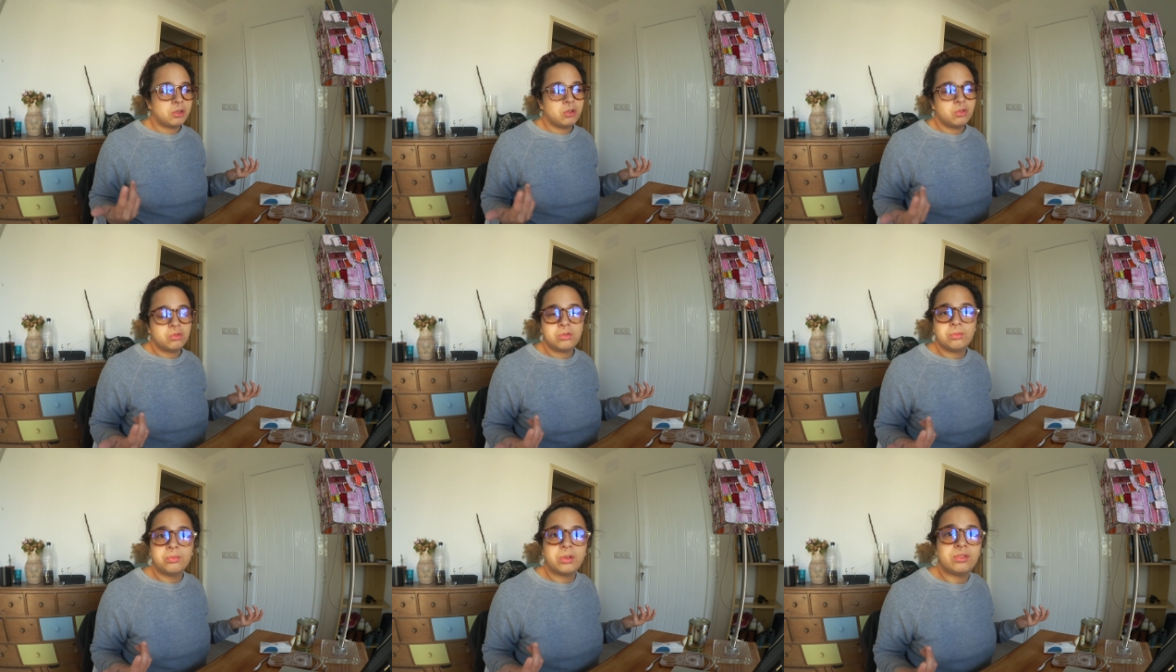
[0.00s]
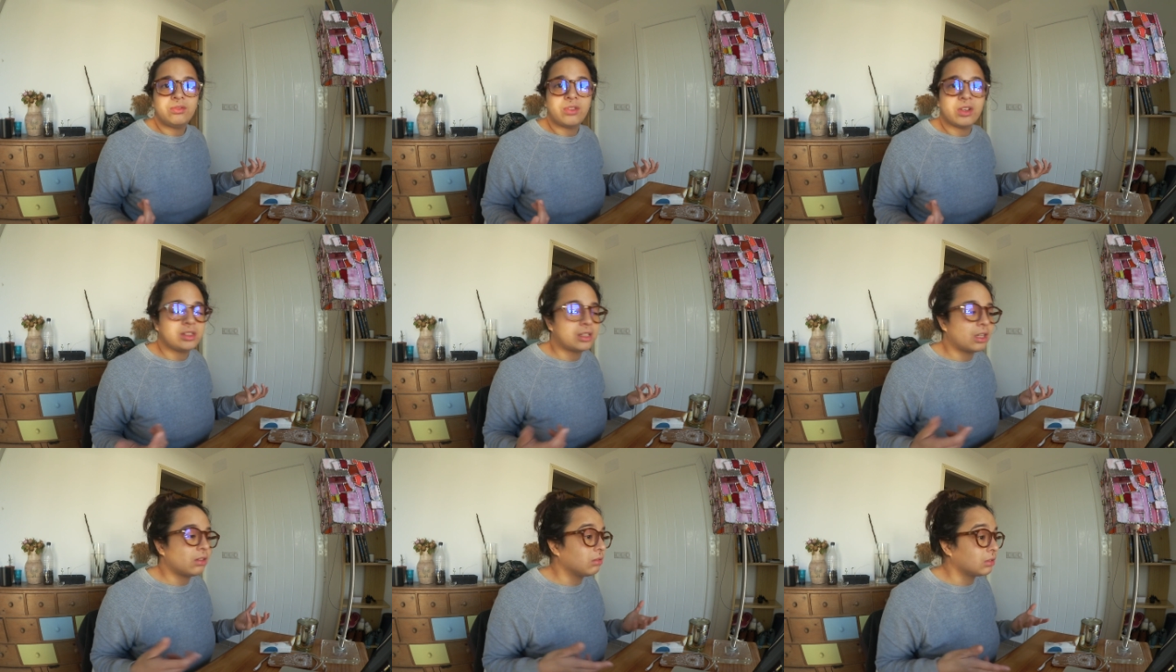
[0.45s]
milieu du bois de
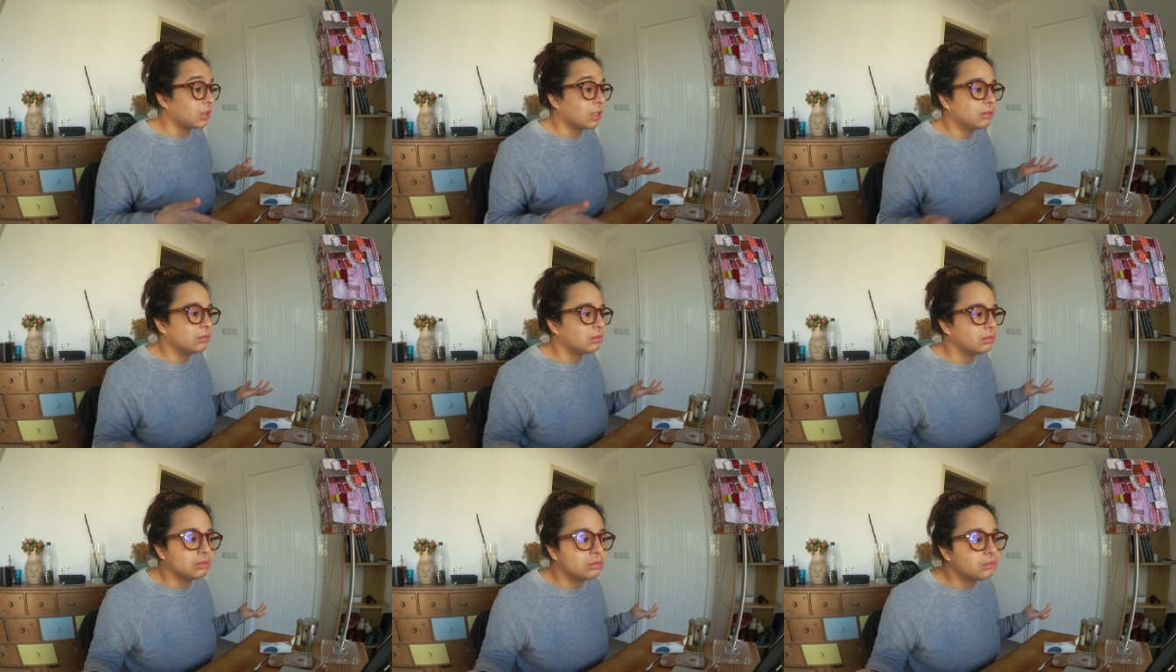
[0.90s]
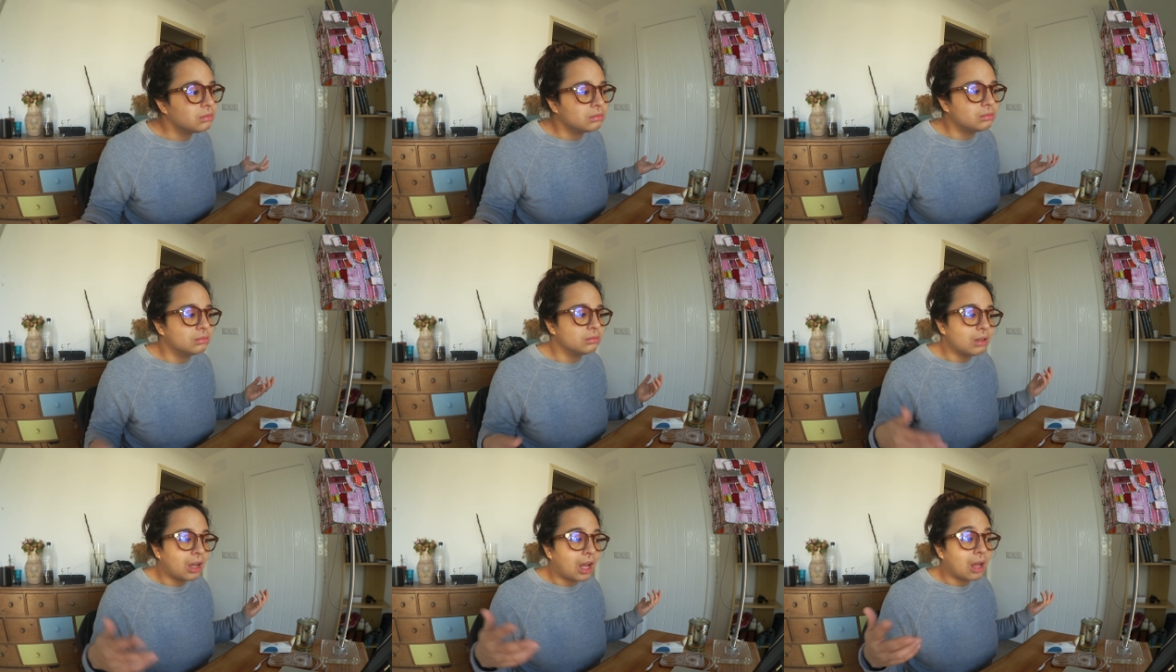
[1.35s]
Vincennes en train de
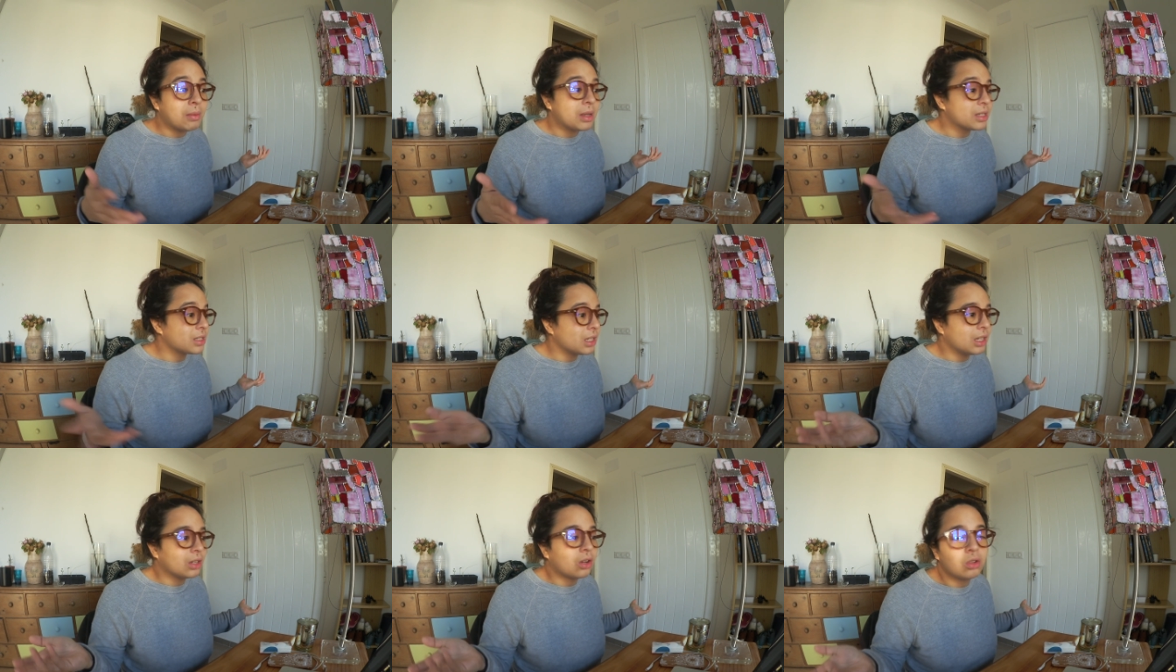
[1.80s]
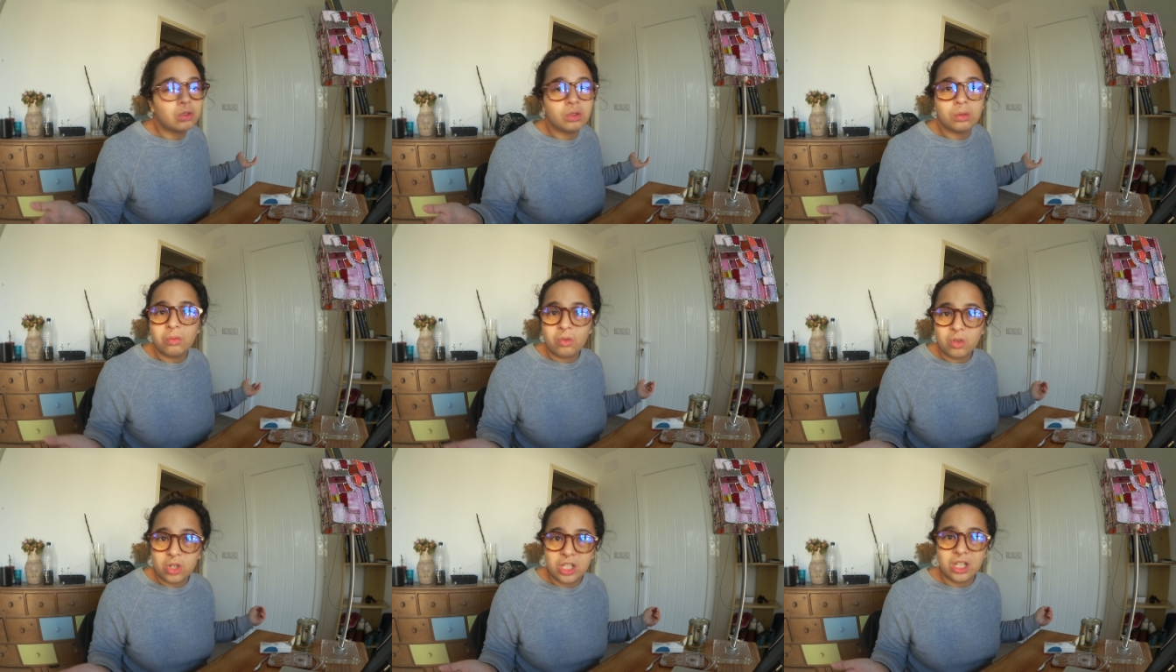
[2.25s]
ramasser les crottes
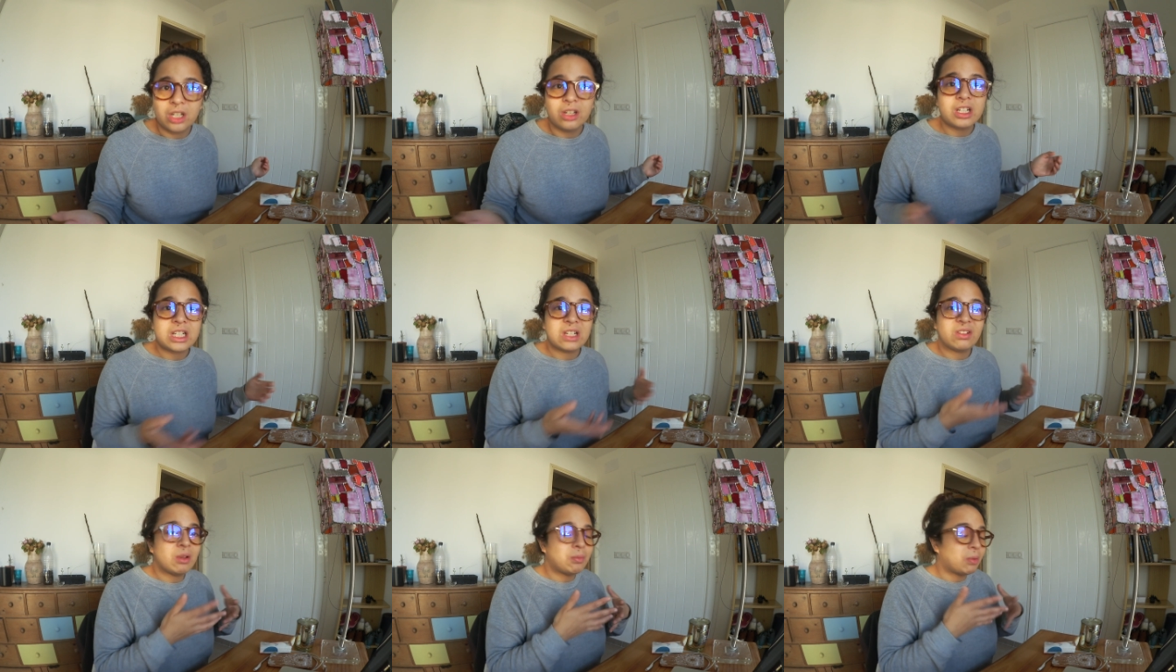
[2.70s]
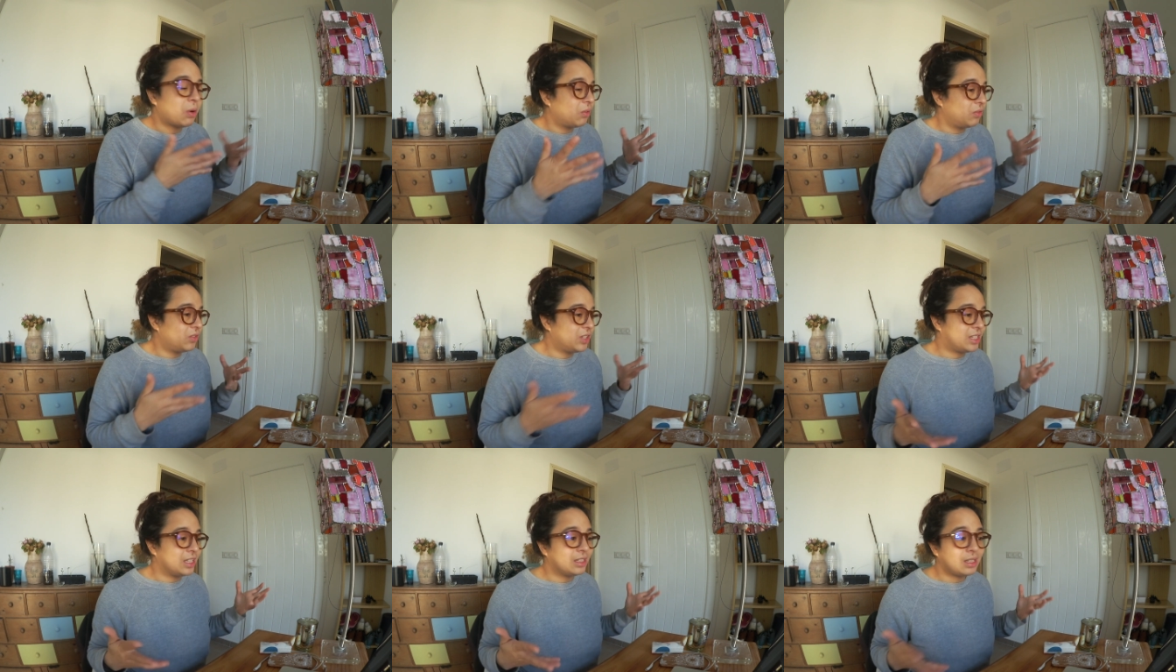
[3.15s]
de mon chien. J'avais pas
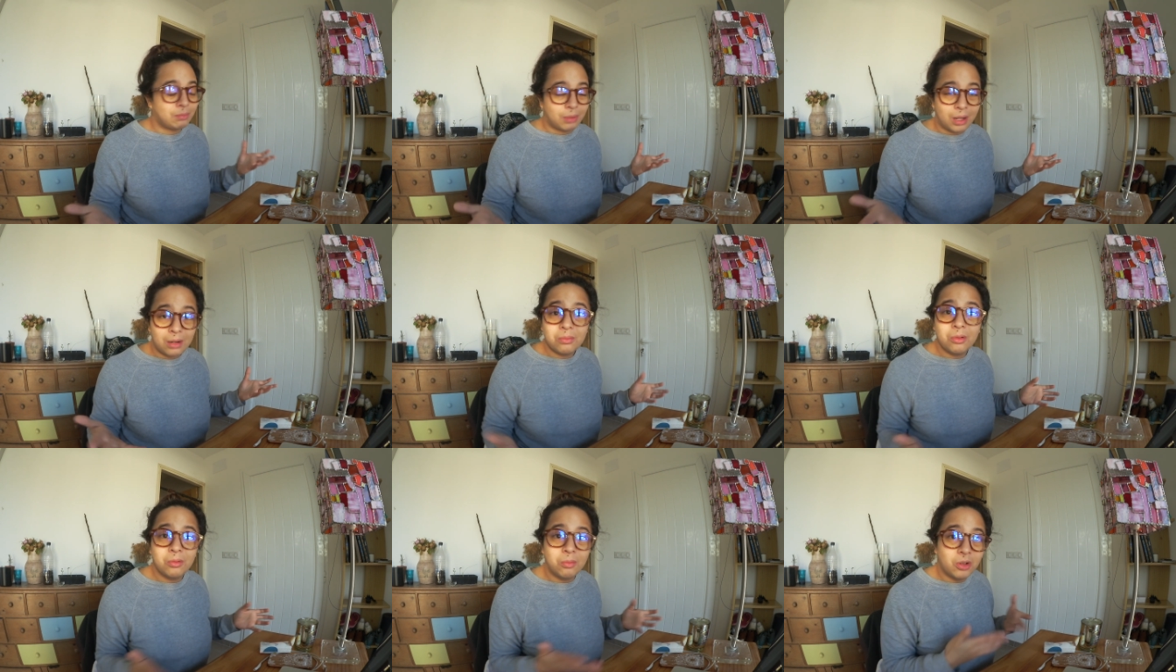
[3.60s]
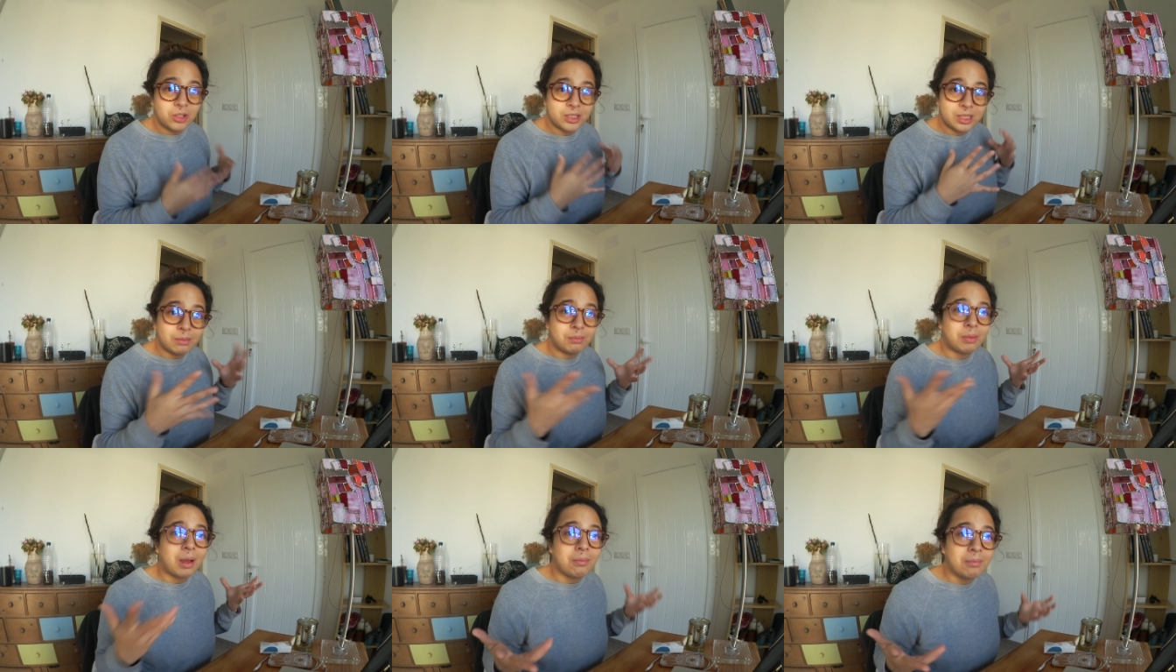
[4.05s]
envie. C'était pas le moment,
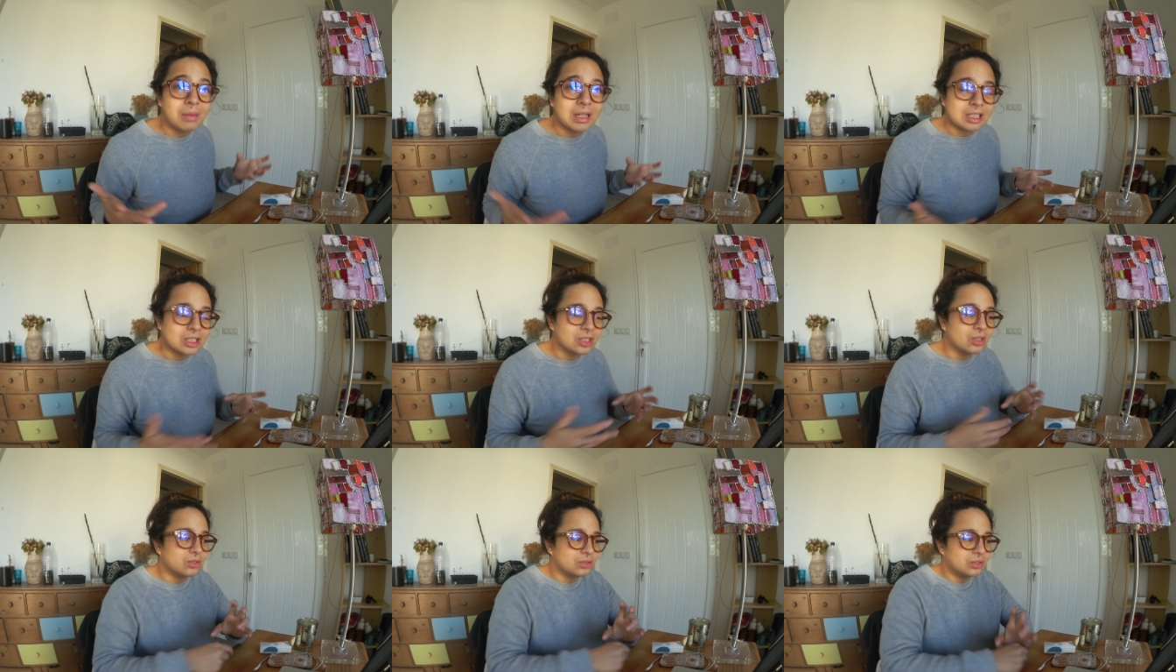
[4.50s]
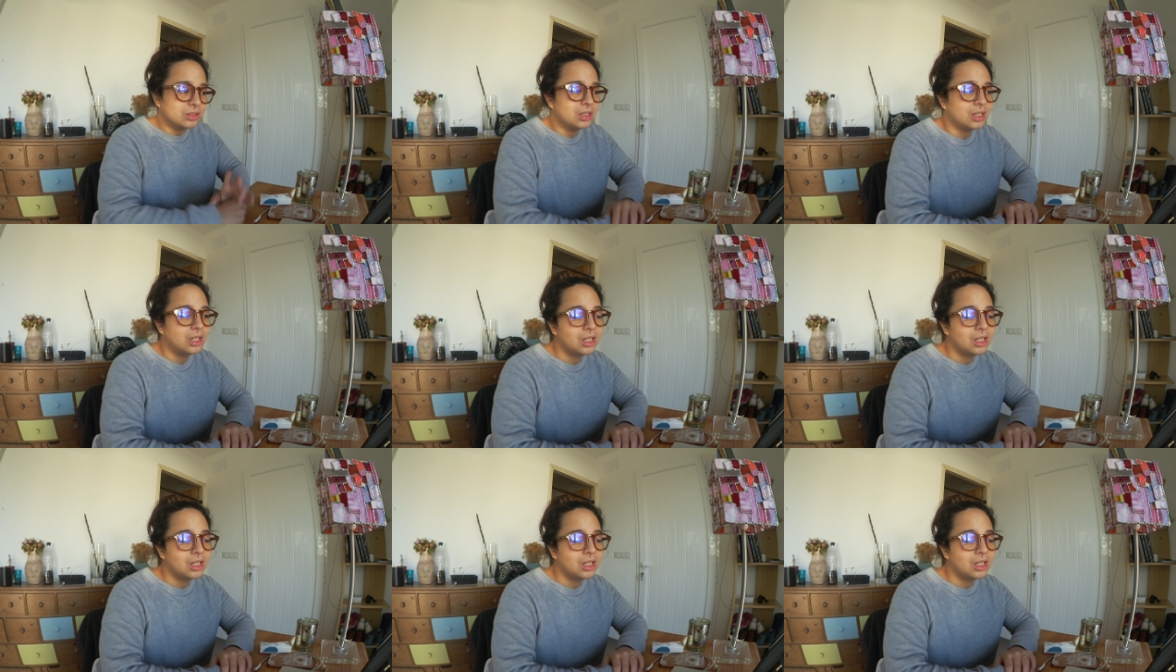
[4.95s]
c'est pas maintenant.